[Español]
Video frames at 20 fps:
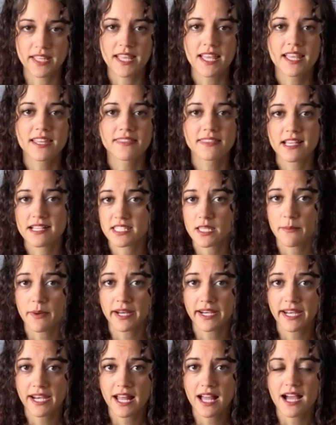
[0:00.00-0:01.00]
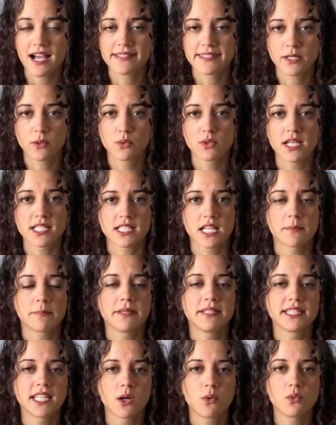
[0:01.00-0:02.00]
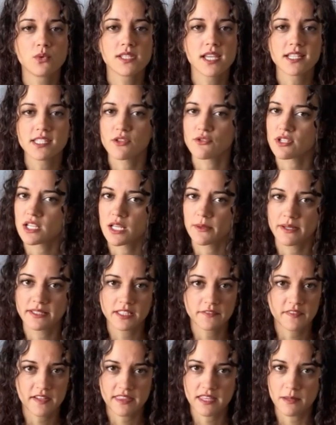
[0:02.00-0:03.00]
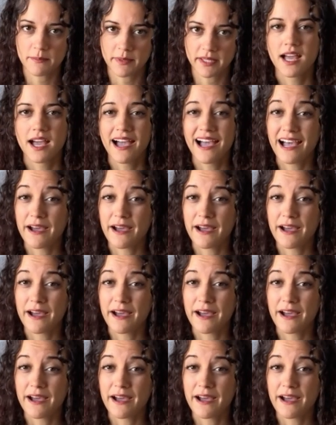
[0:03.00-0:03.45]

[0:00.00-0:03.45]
De esta manera aseguras que el pinta no se levante fácilmente.